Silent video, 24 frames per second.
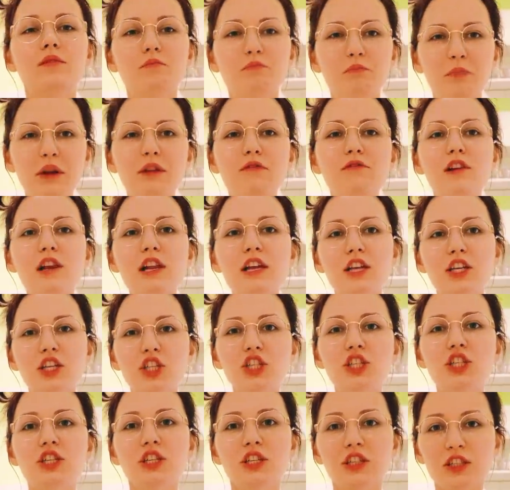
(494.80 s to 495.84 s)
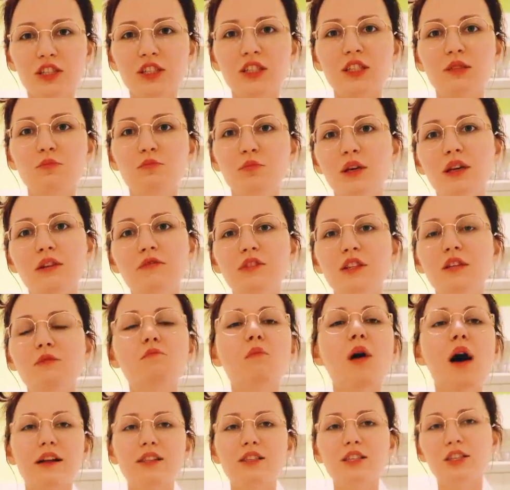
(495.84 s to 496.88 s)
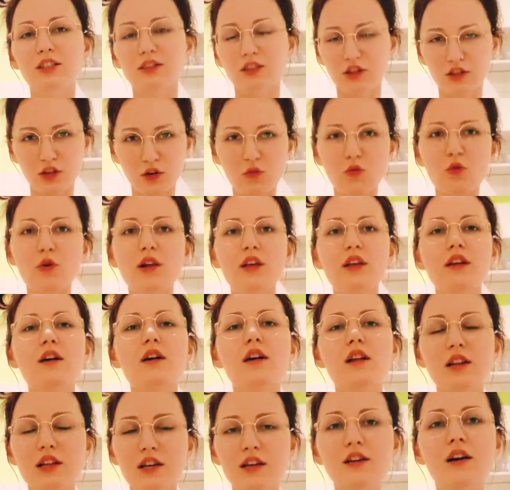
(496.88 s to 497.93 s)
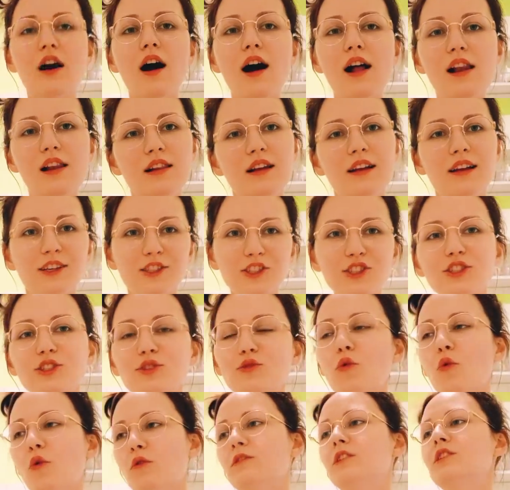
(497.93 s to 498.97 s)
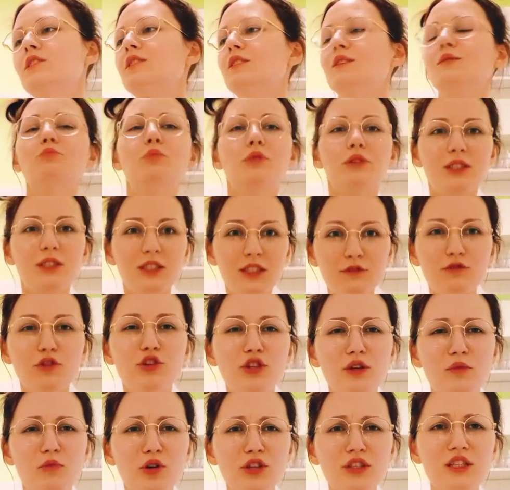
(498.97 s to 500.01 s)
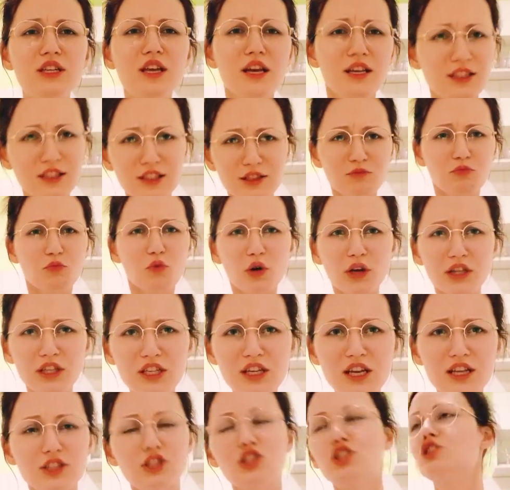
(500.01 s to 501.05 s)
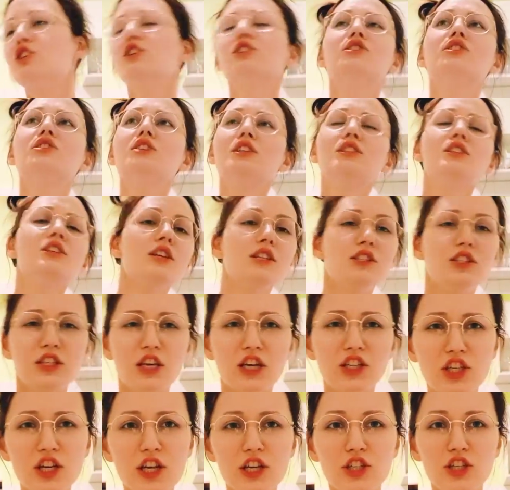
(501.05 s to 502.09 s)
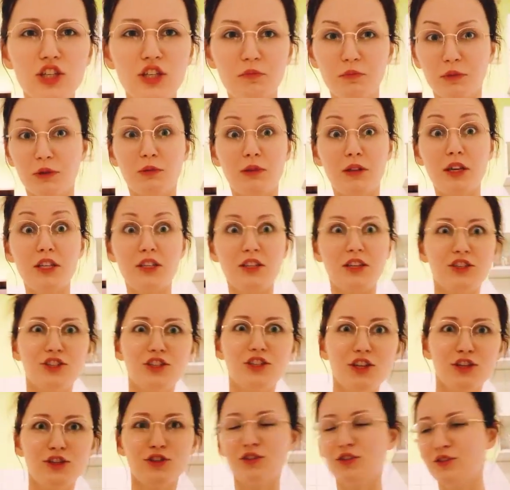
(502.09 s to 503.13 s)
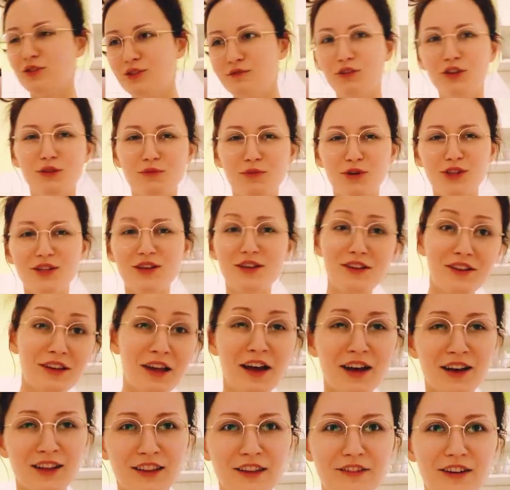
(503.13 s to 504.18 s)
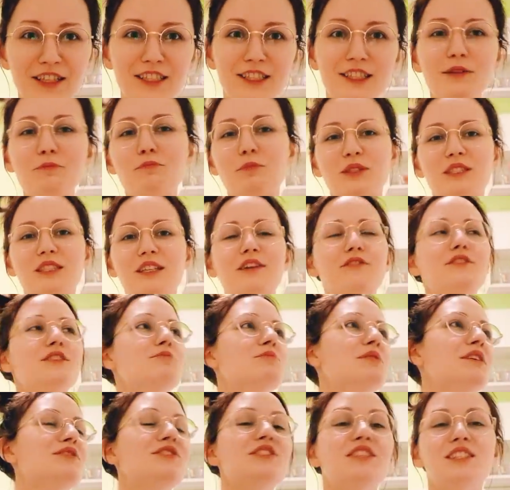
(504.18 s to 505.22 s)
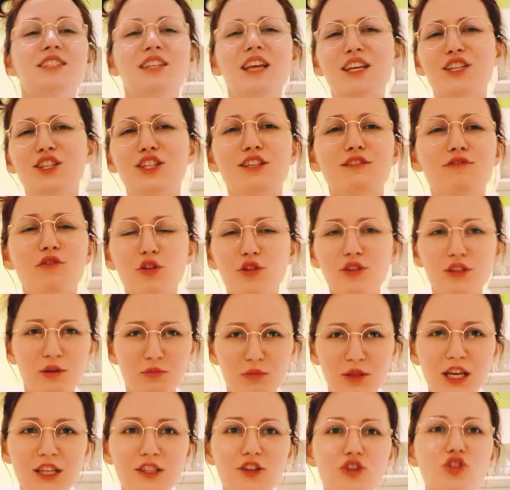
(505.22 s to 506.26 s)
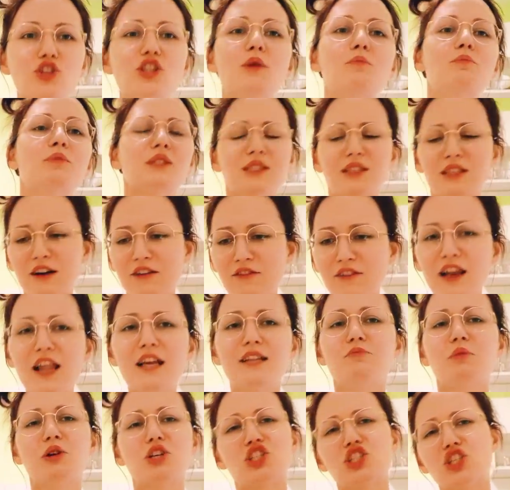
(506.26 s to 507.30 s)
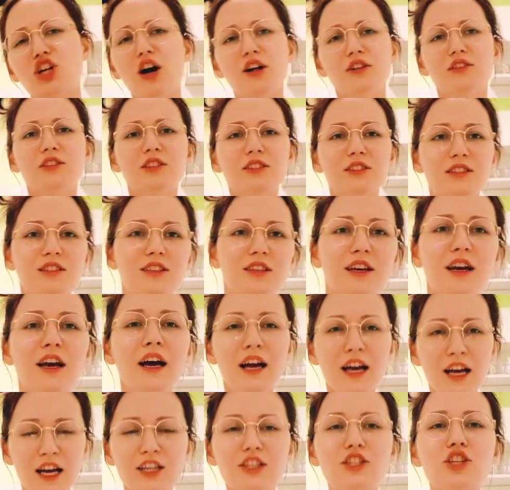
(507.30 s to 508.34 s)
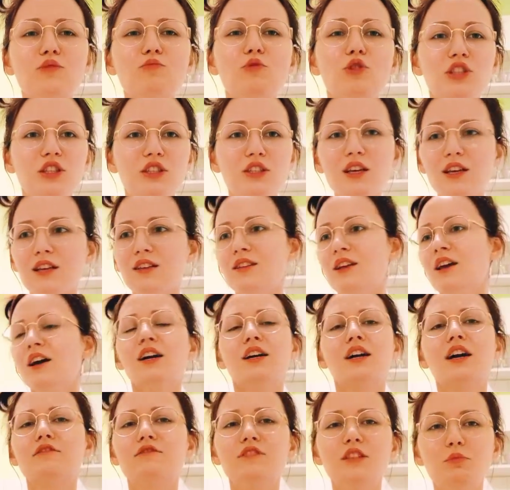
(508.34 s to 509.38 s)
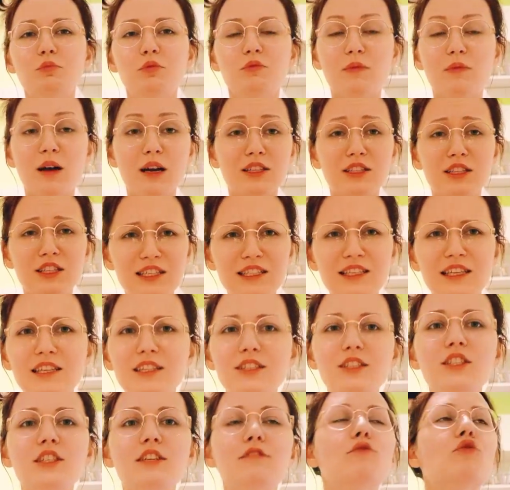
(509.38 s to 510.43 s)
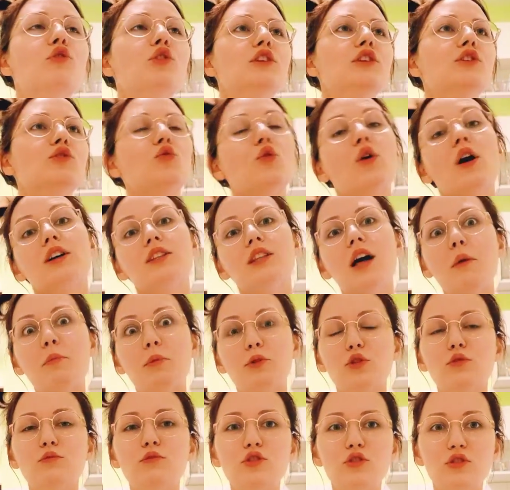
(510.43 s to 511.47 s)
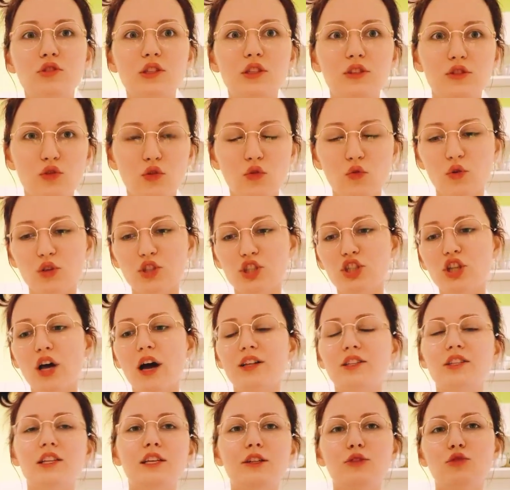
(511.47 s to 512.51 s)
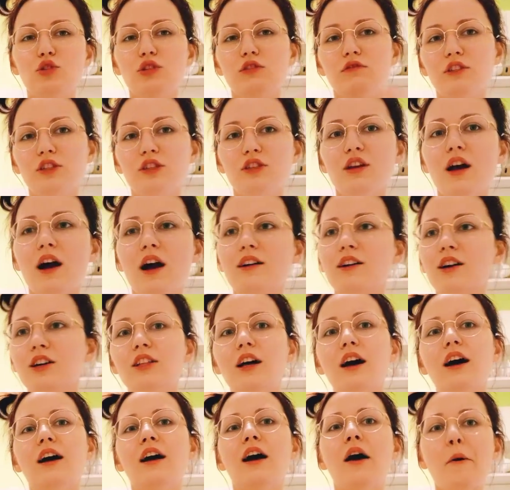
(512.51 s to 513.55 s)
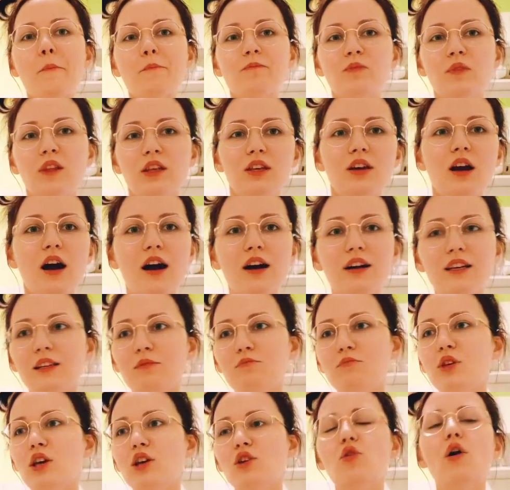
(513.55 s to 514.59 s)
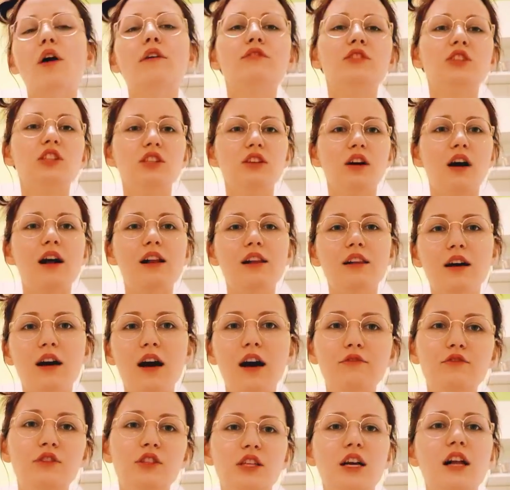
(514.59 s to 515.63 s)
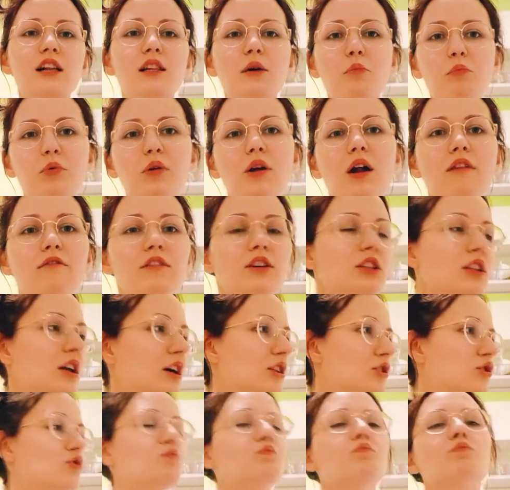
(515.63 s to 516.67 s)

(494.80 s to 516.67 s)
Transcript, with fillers: привлечь к себе внимание на такой легальной основе. Типа, сегодня мой день, мой день, женский день, я женщина, посмотрите, я женщина, сегодня мой день, давайте поздравьте меня все, сегодня меня должны поздравлять, пожалуйста, это же мой день, как вы не понимаете, если не сегодня, то когда, потом еще целый год ждать следующего дня, когда я имею официально, официально право на